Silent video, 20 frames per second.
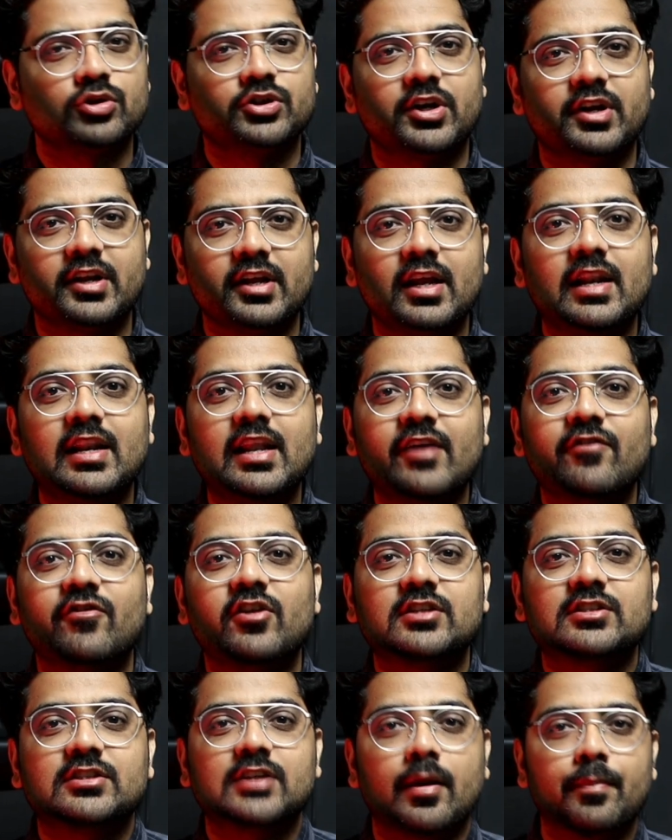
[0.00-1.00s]
कुछ रियल लाइफ
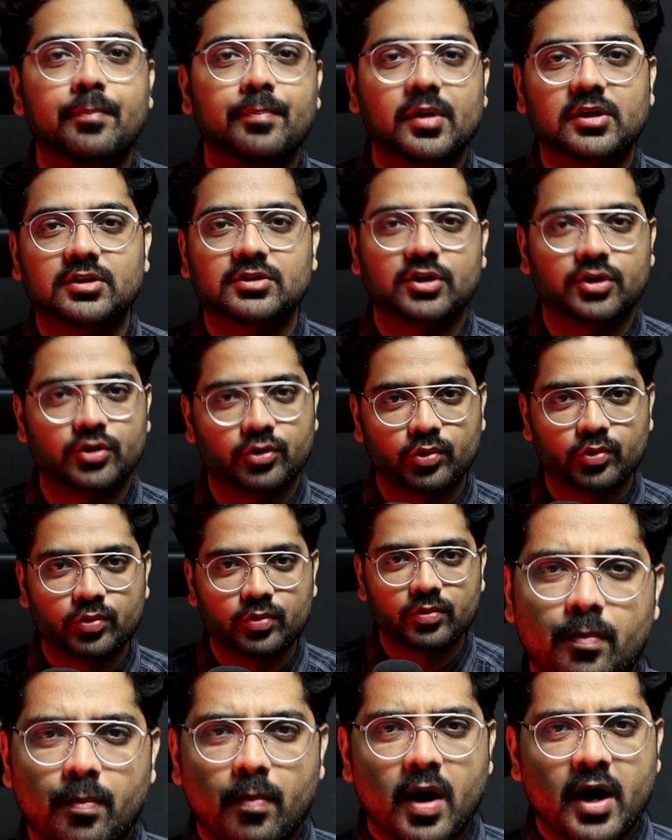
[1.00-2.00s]
एग्जाम्पल्स के थ्रू
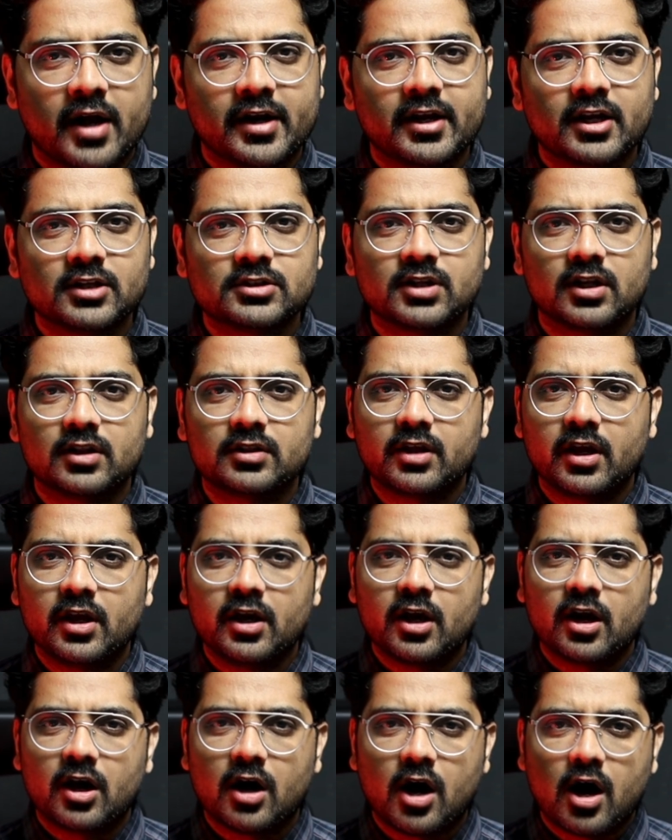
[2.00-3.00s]
मान के चलते
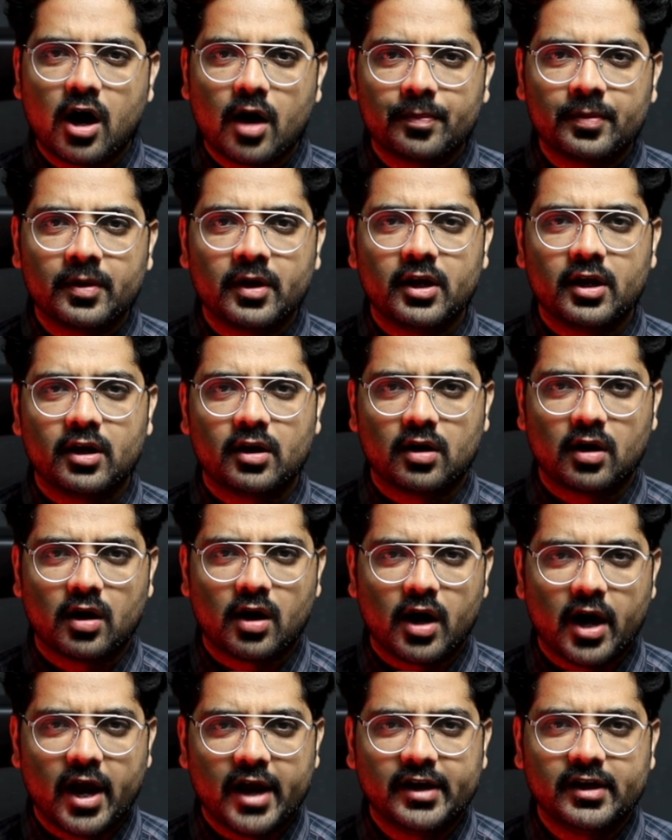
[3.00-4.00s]
हैं आप ना एक
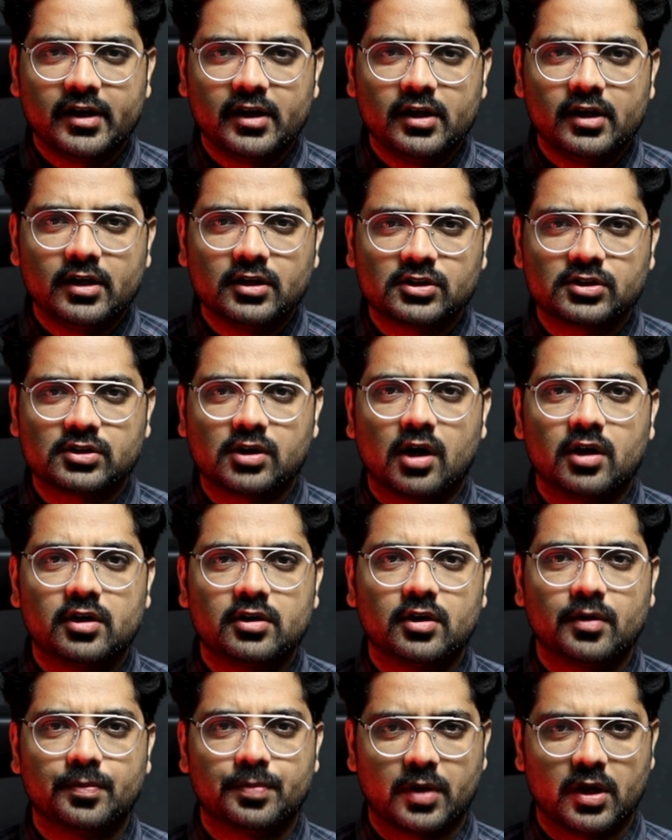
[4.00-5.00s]
आईटी
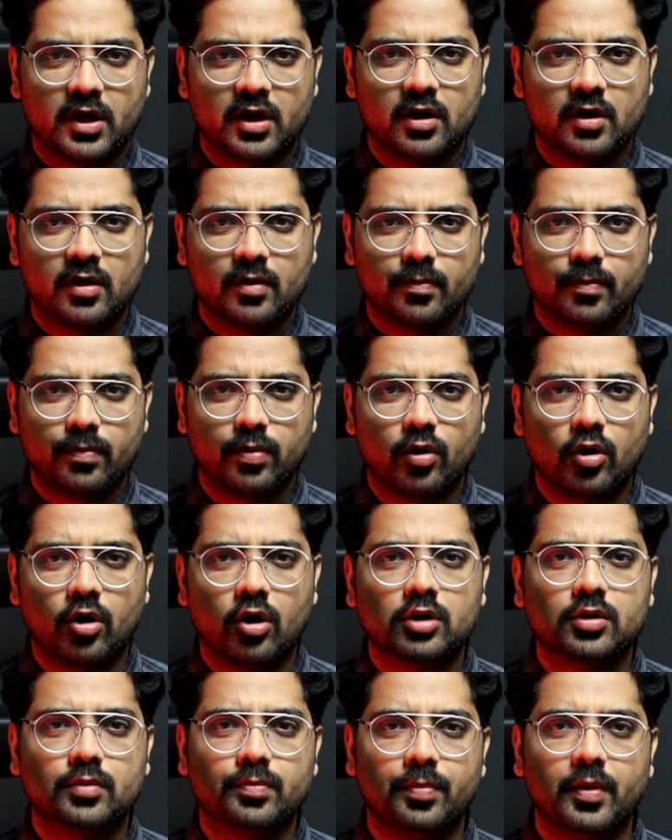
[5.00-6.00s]
स्टार्टअप के
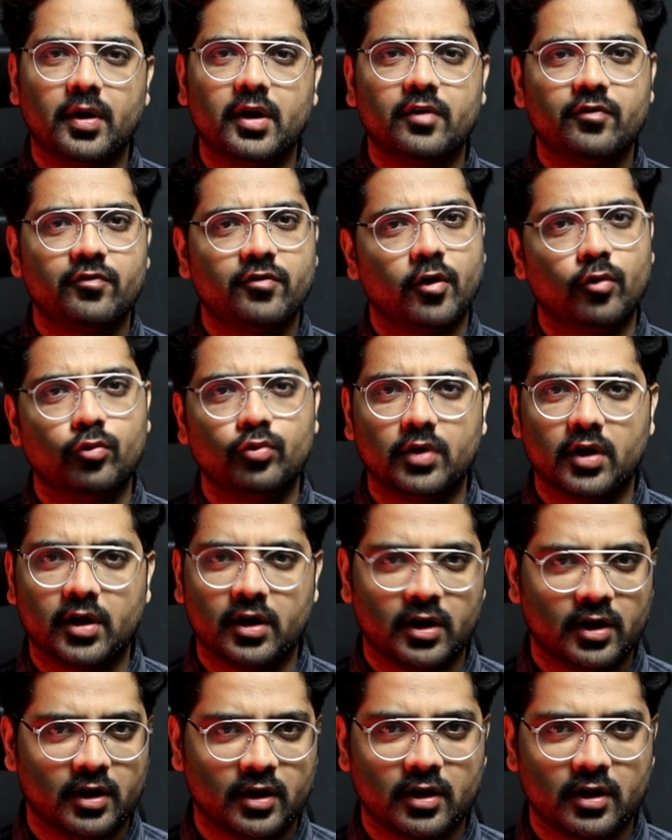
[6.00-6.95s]
बहुत बड़े फाउंडर